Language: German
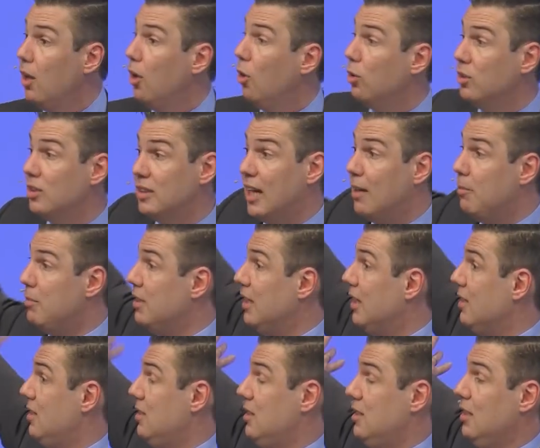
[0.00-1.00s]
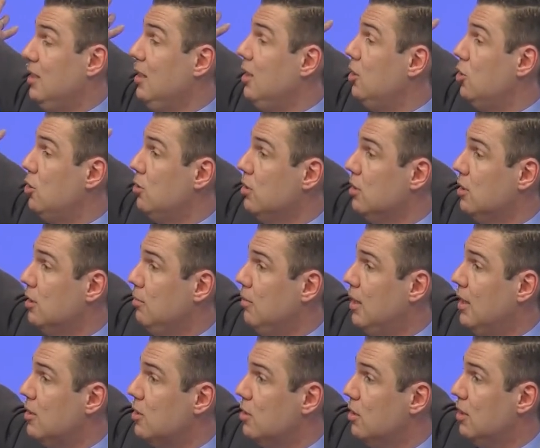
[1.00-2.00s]
Und damit hat er ja nicht Schluss
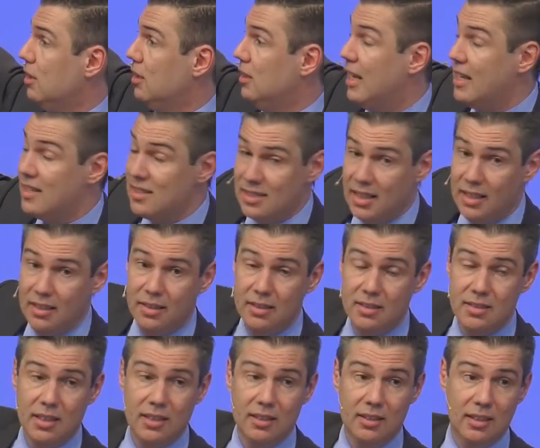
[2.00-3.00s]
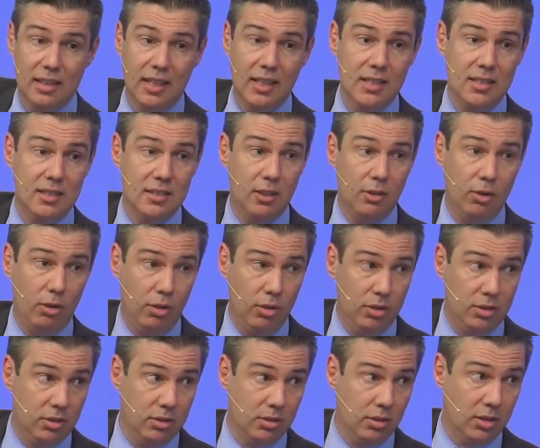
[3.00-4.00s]
gemacht, sondern er sendet seinen Geist auch
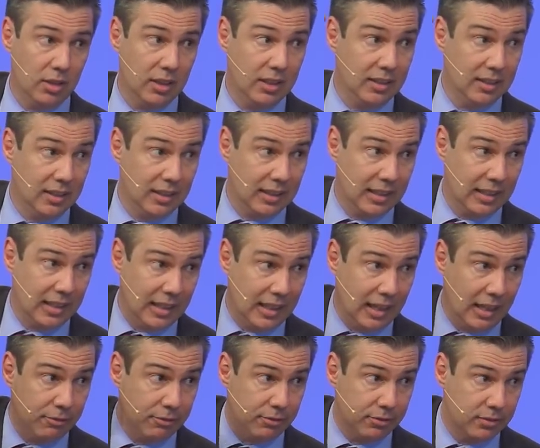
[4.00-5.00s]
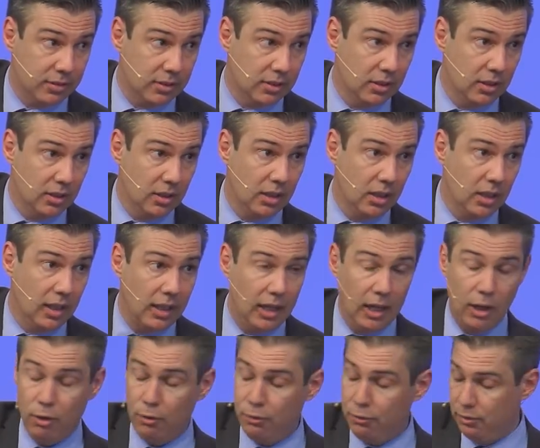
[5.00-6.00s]
heute noch in Kraft
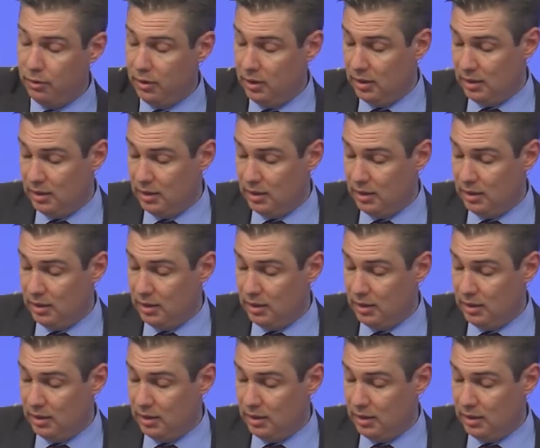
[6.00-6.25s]
auf